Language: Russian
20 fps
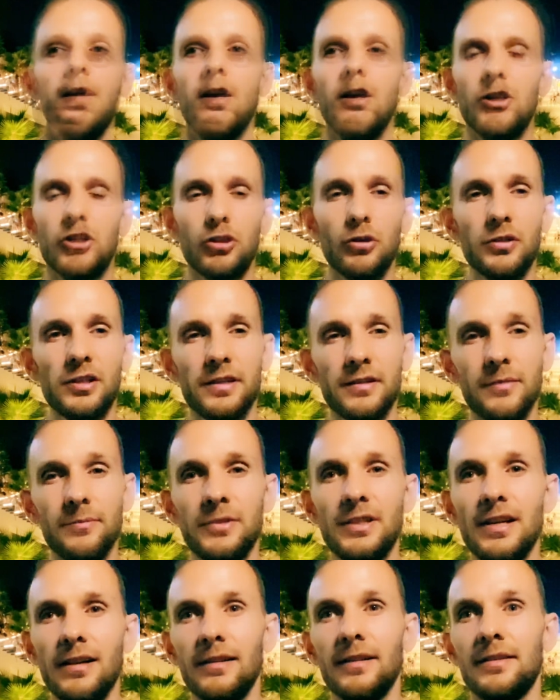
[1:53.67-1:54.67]
Что с этим
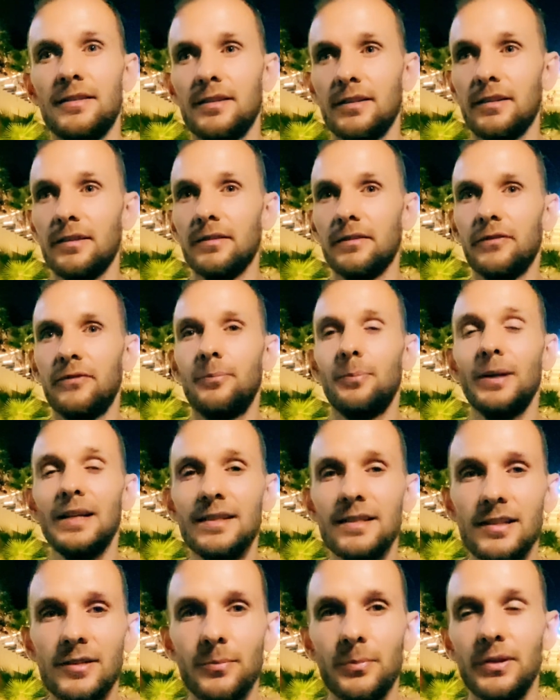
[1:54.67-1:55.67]
делать? В
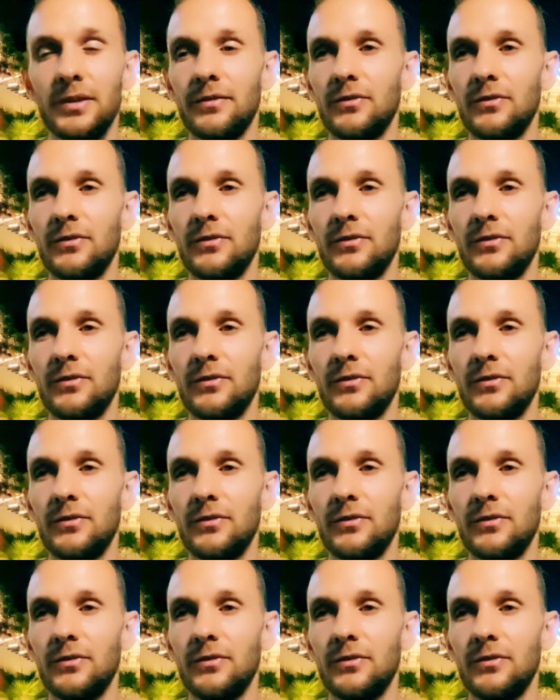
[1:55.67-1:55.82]
принципе,